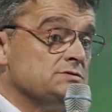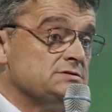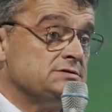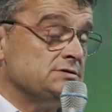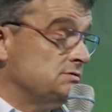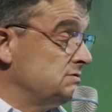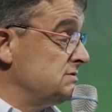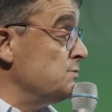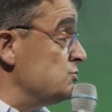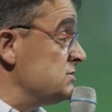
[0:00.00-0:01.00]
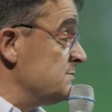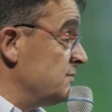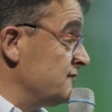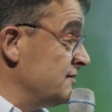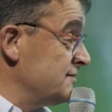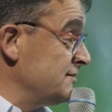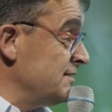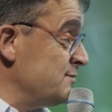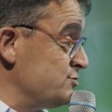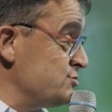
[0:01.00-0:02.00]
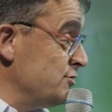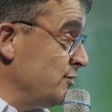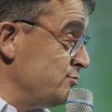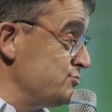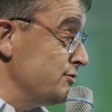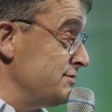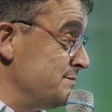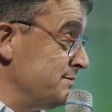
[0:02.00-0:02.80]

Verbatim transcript: c'est multiple en fait, il y en a plusieurs, plusieurs euh, types.